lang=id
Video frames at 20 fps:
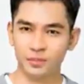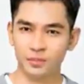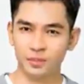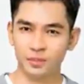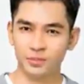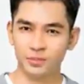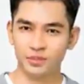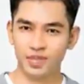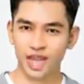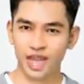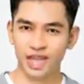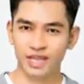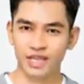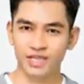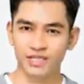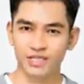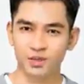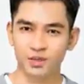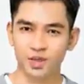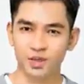Didi.
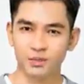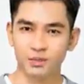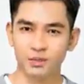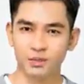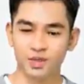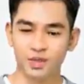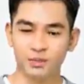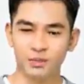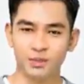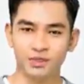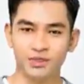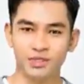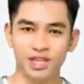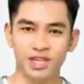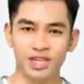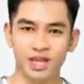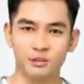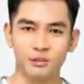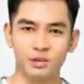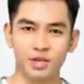
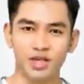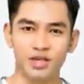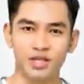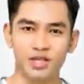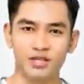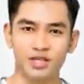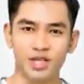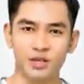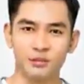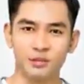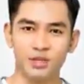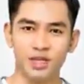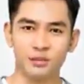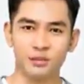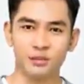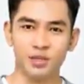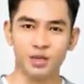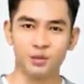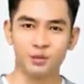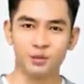Lutfi tersenyum
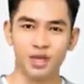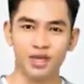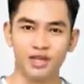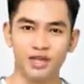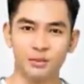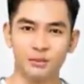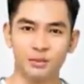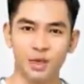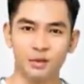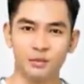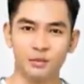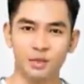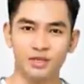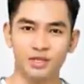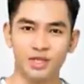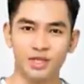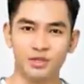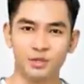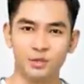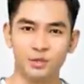sedikit dan membunyikan
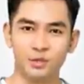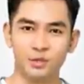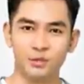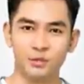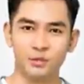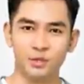klakson.